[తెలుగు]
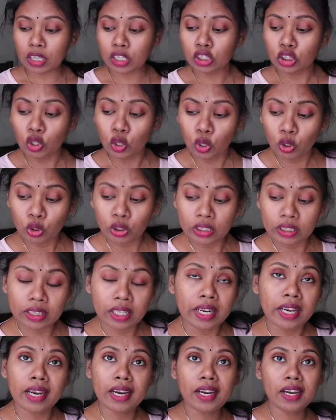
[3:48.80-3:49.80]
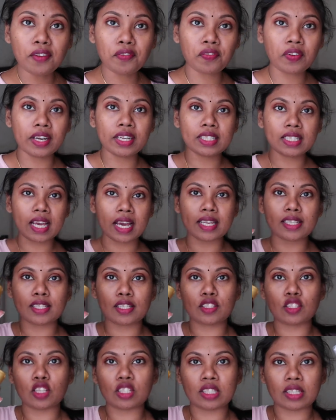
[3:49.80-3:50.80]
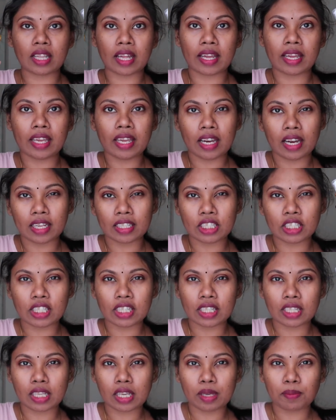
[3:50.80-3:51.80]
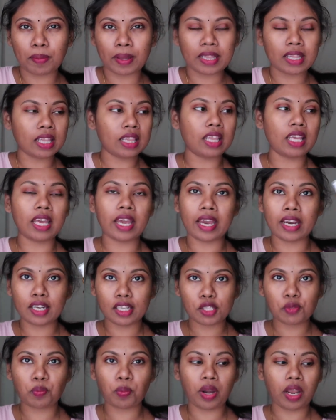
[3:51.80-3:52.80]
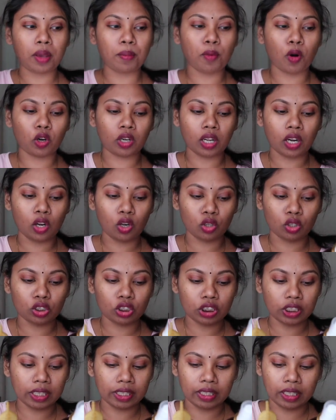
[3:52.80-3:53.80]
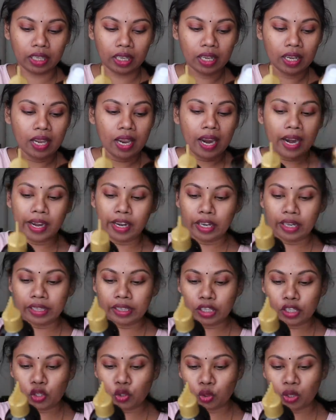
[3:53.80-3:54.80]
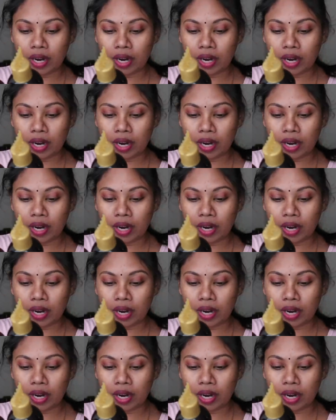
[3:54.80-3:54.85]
ఇందులో త్రీ డిఫరెంట్ సైజెస్ వస్తాయి ఇలా చిన్నది పెద్దది అండ్ స్ప్రే బాటిల్లో వచ్చేది అండ్ ఇది టూ